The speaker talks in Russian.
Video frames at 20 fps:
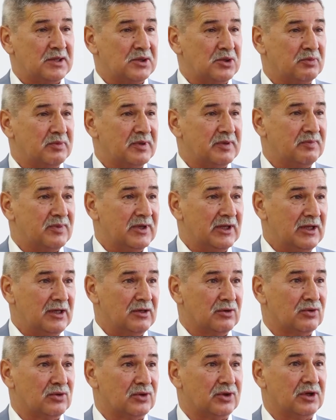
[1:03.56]
особый
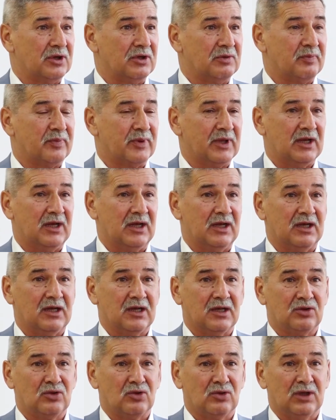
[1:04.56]
период, про
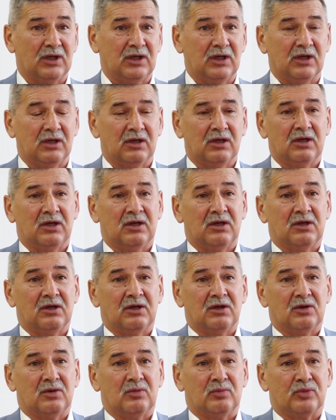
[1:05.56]
который
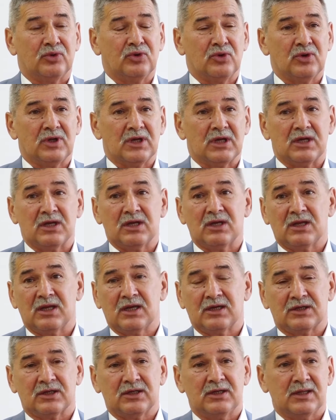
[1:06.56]
многие
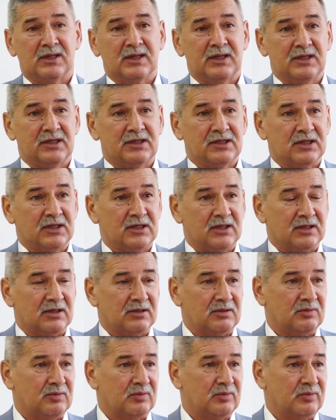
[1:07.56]
даже не слышали,
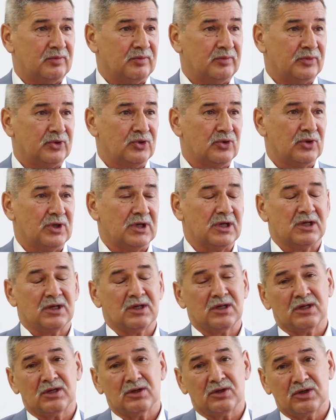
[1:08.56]

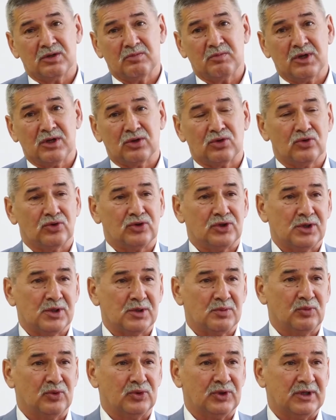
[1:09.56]
многие имеют очень
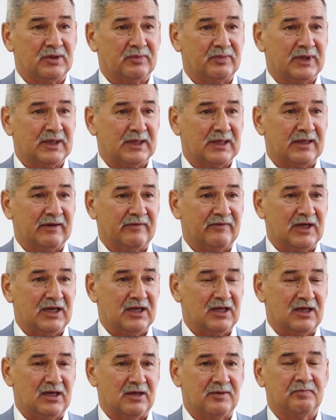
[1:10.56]
смутное
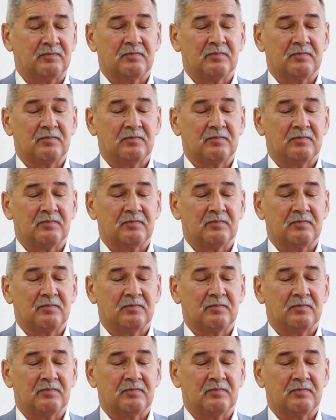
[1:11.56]
представление,